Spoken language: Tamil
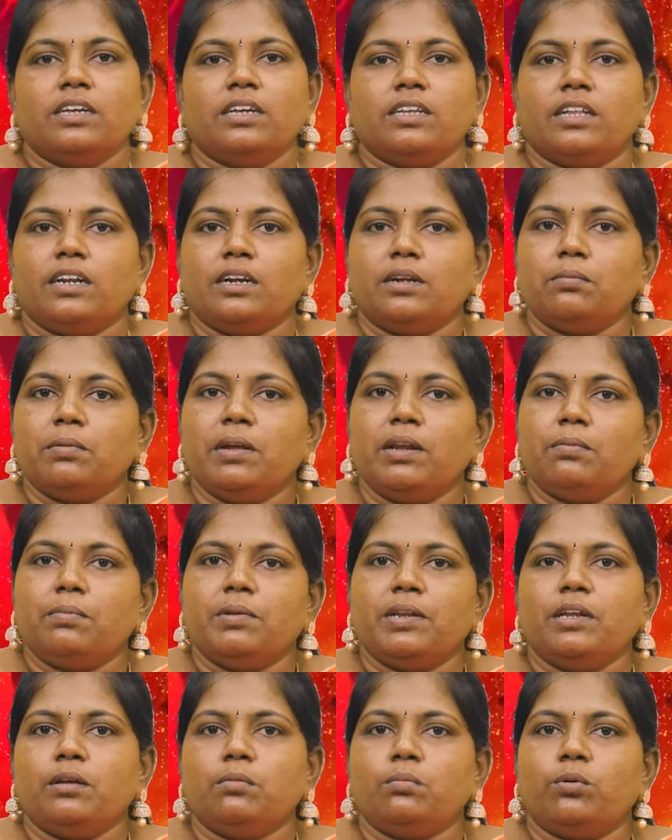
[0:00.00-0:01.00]
இதற்கு மேலே
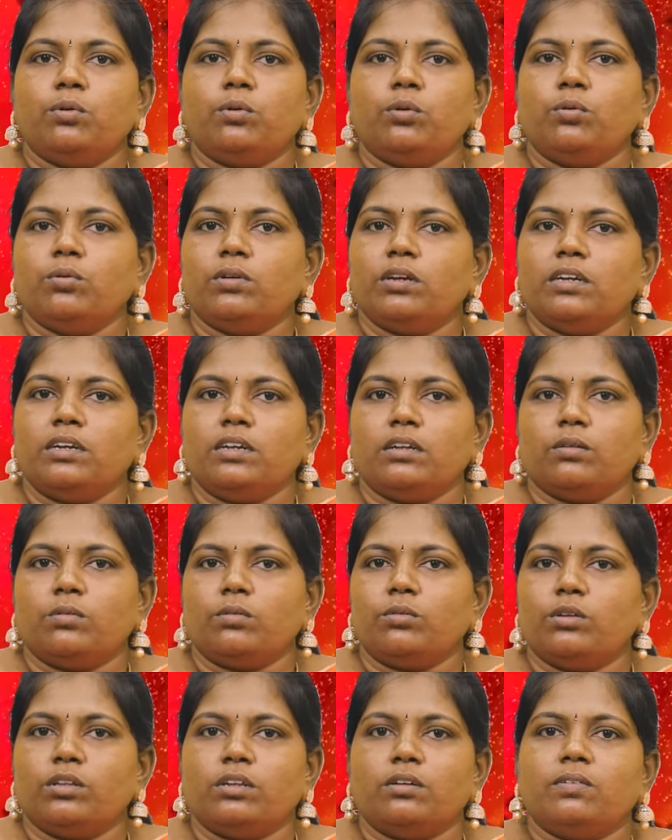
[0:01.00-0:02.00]
பிரிய போகிறவங்க
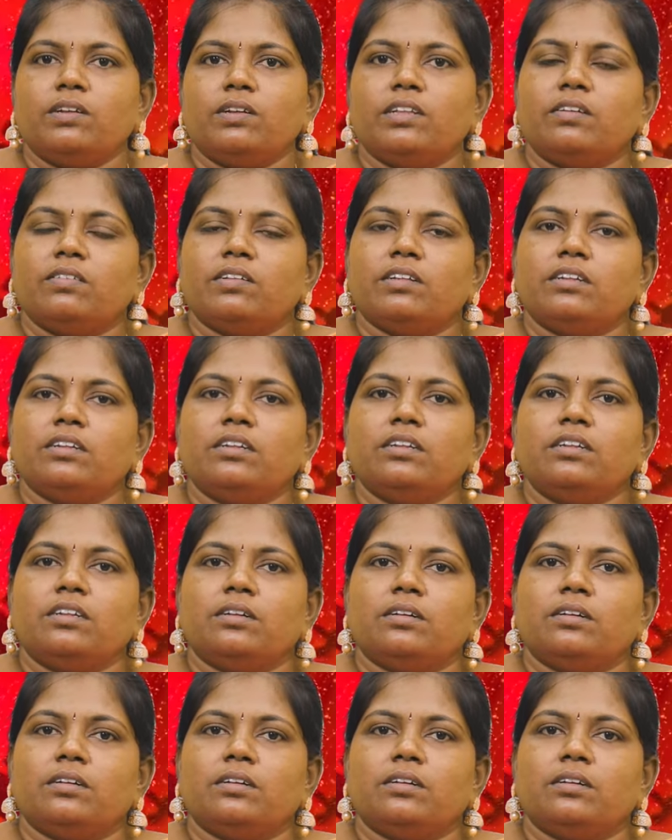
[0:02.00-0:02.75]
ஒரு தடவை இதை வந்து